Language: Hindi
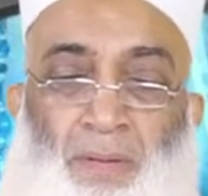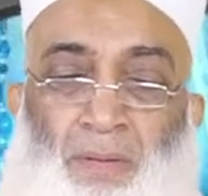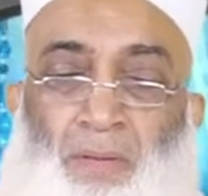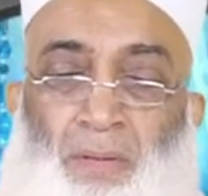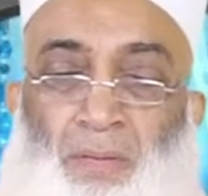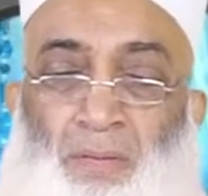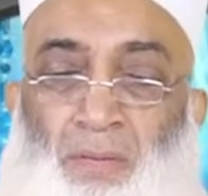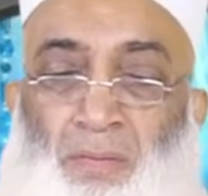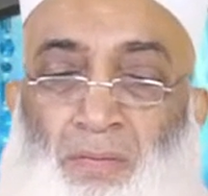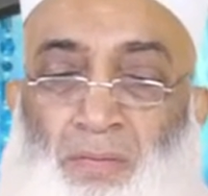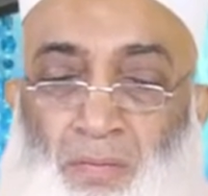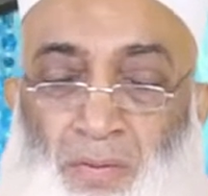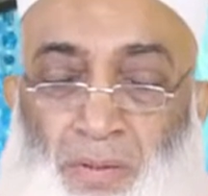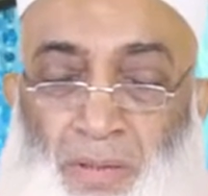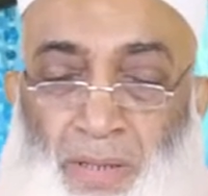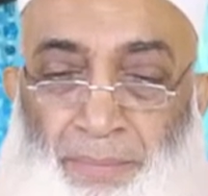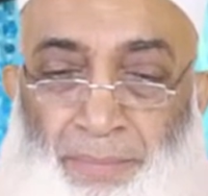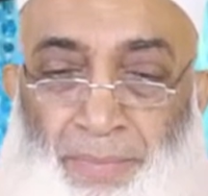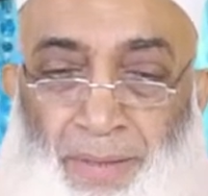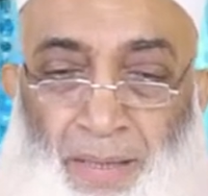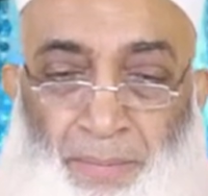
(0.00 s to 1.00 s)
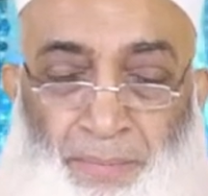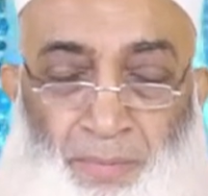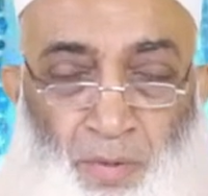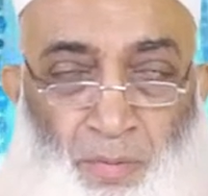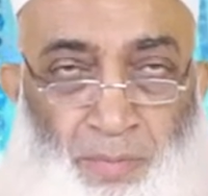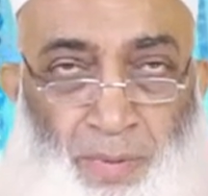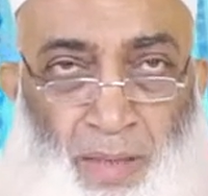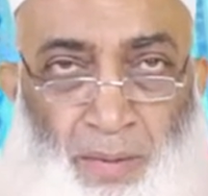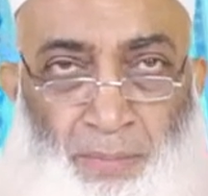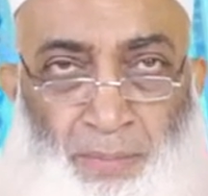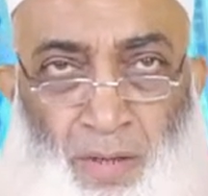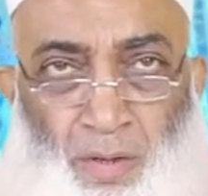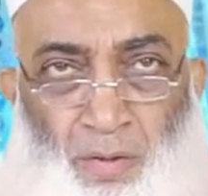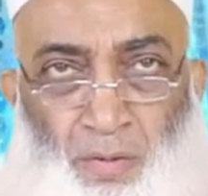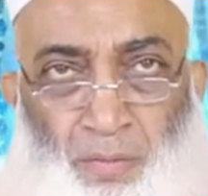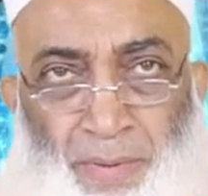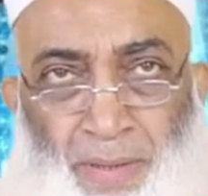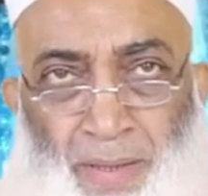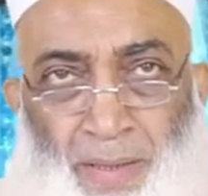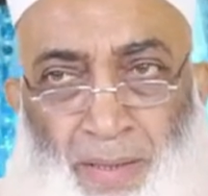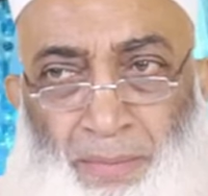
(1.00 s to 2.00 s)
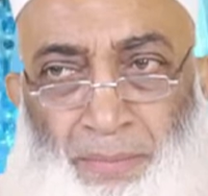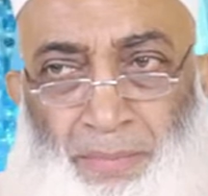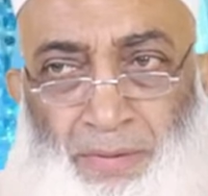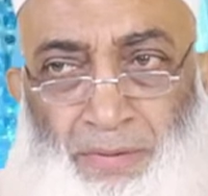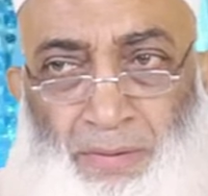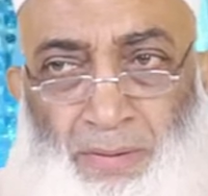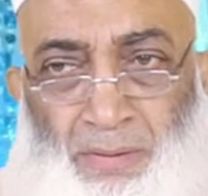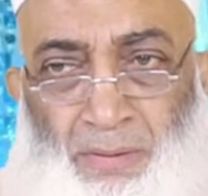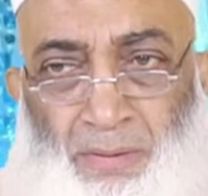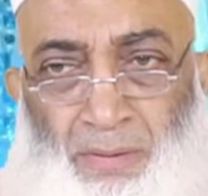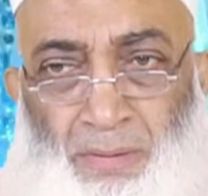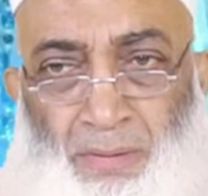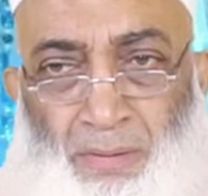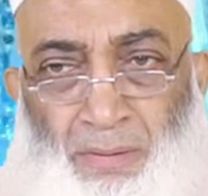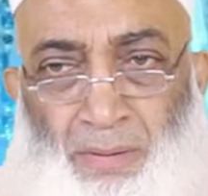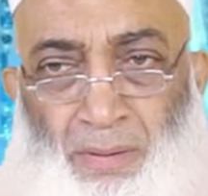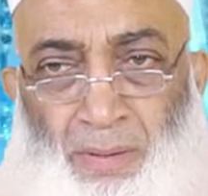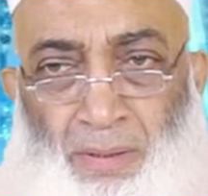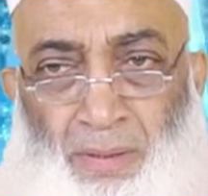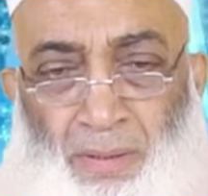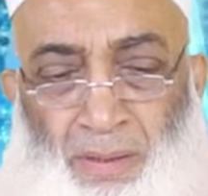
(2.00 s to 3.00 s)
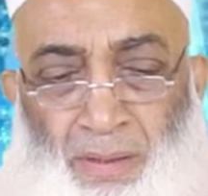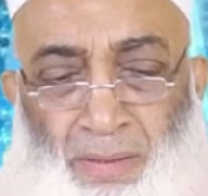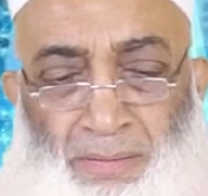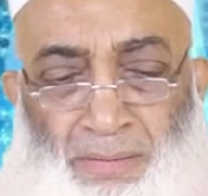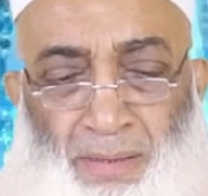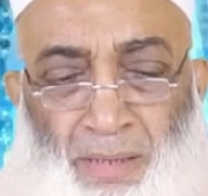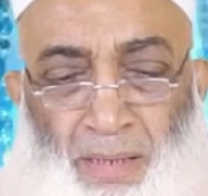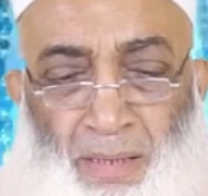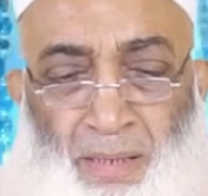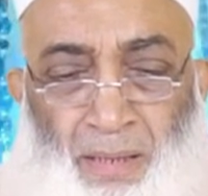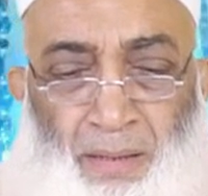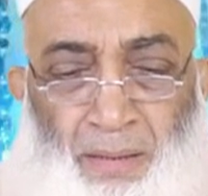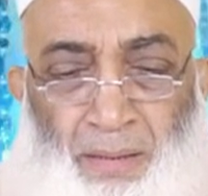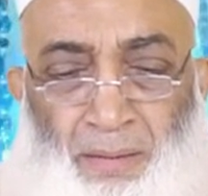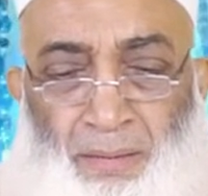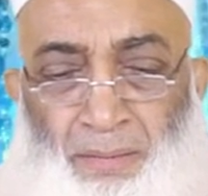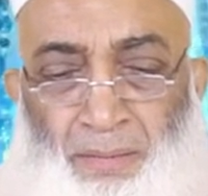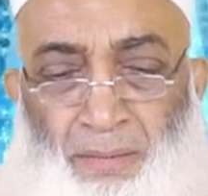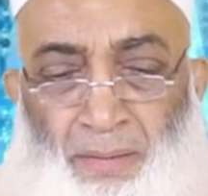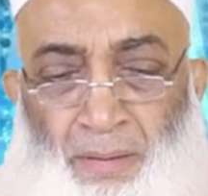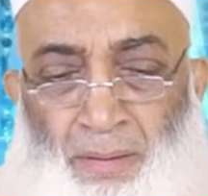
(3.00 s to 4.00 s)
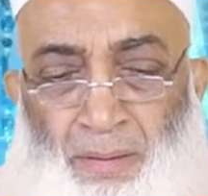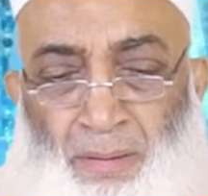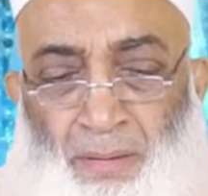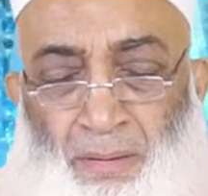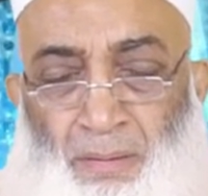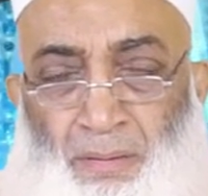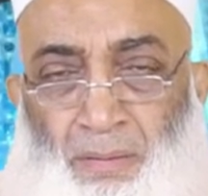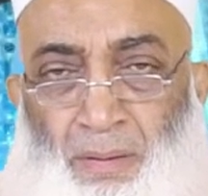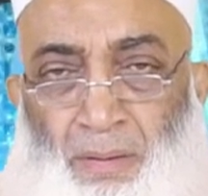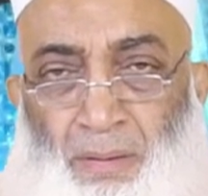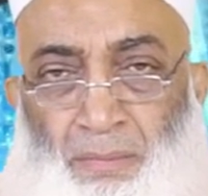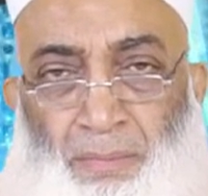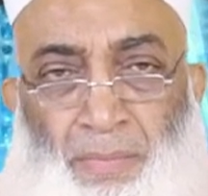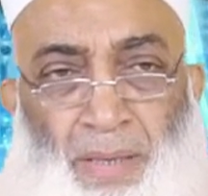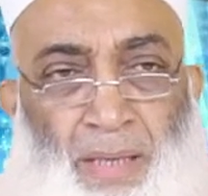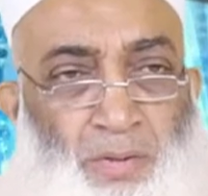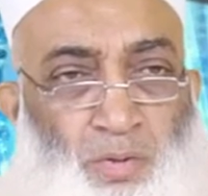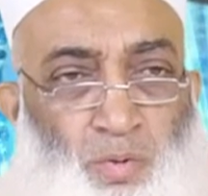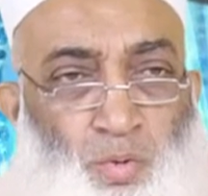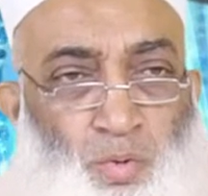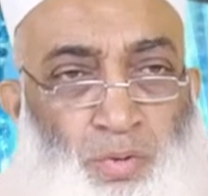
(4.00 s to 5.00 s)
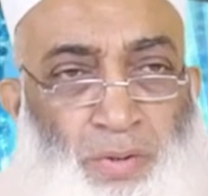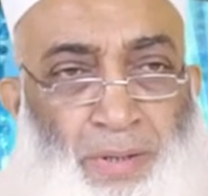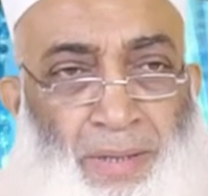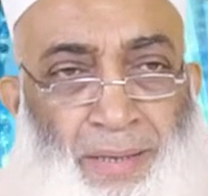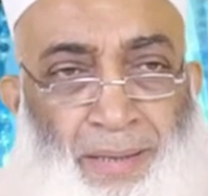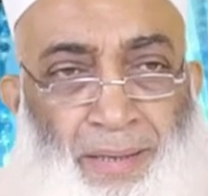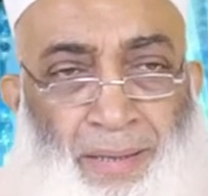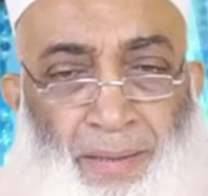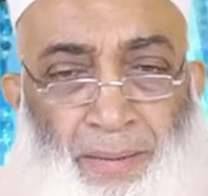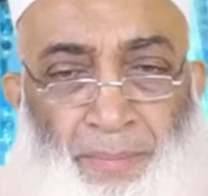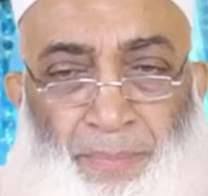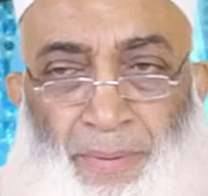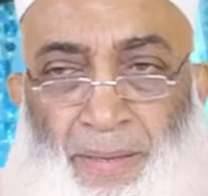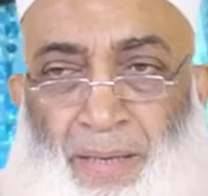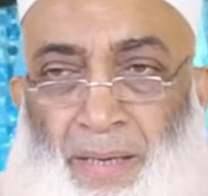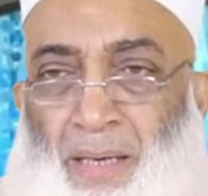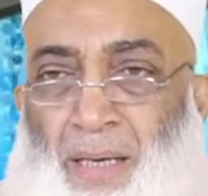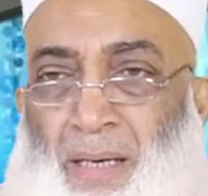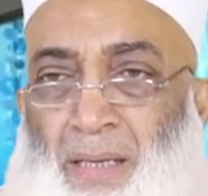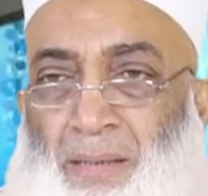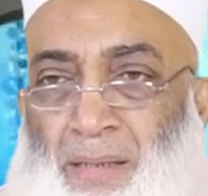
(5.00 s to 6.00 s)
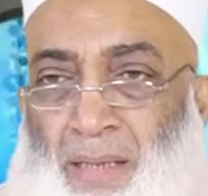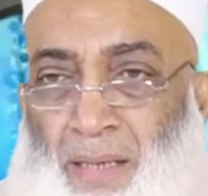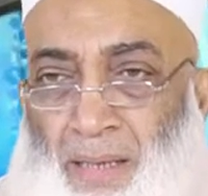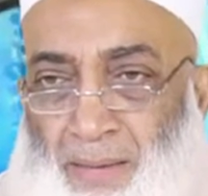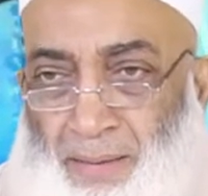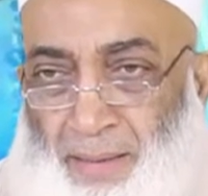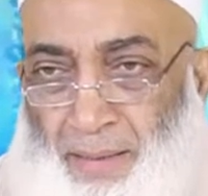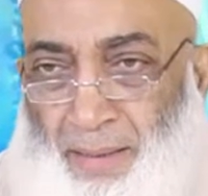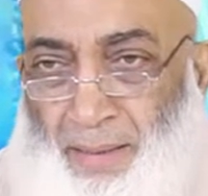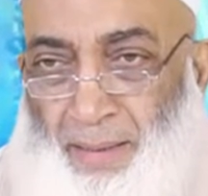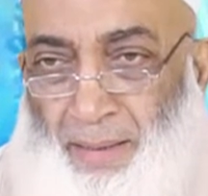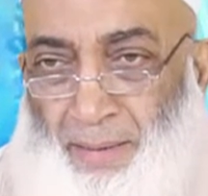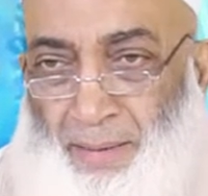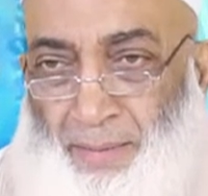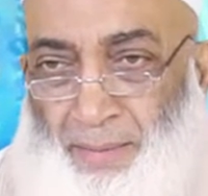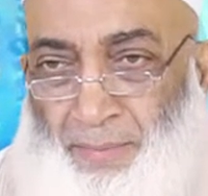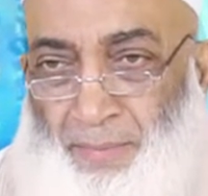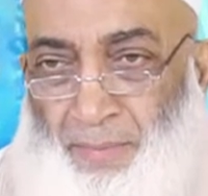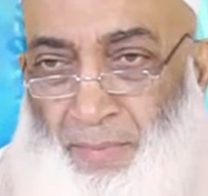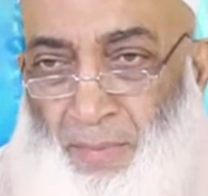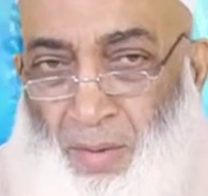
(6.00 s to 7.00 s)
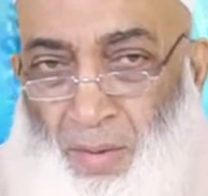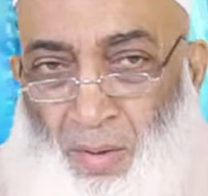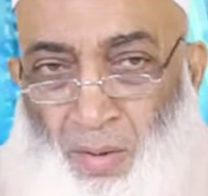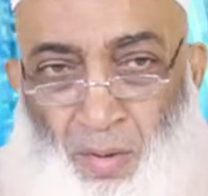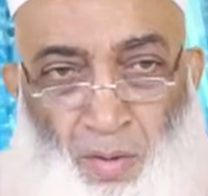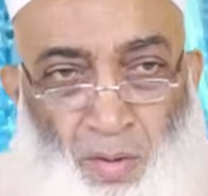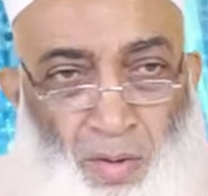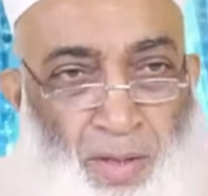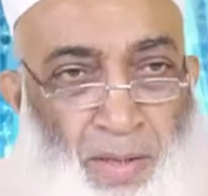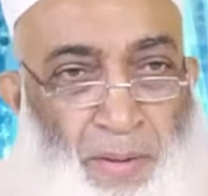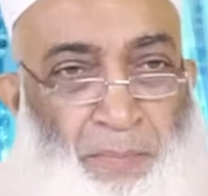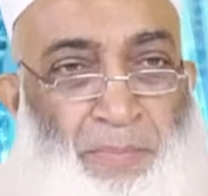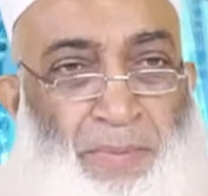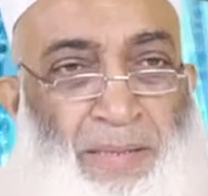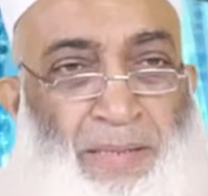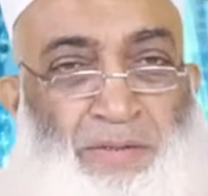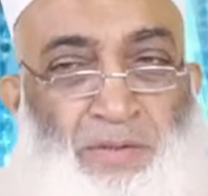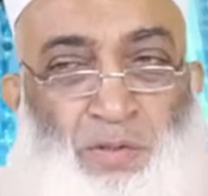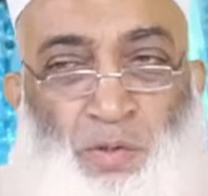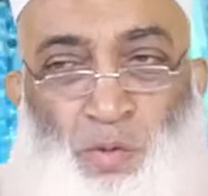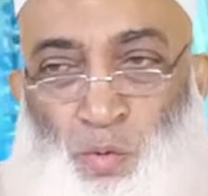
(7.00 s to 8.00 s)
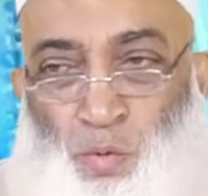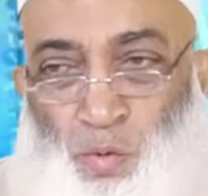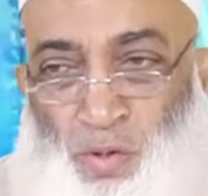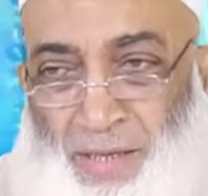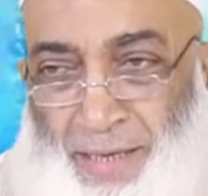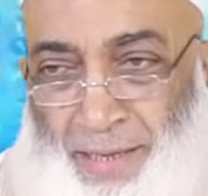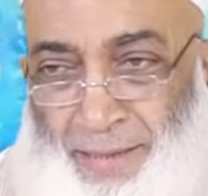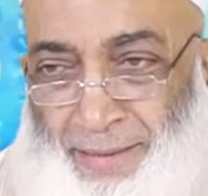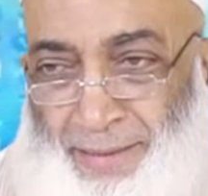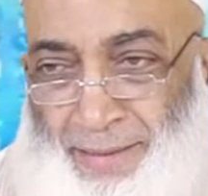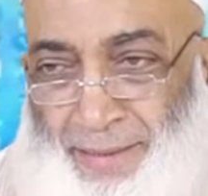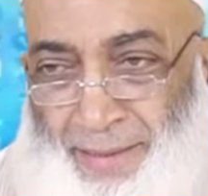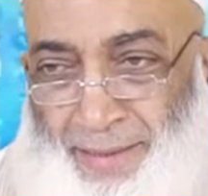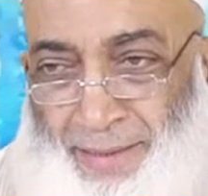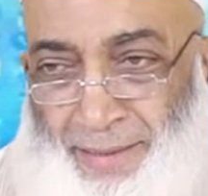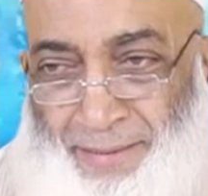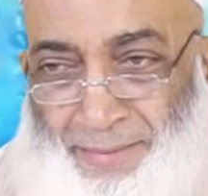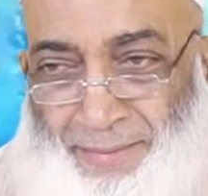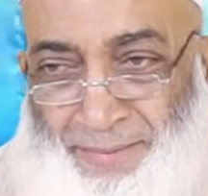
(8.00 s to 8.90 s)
और दुनिया में आपको मालूम है कि बस इंसान महदूद है अपने ख़ानदान तक और अपनी ज़रूरियात तक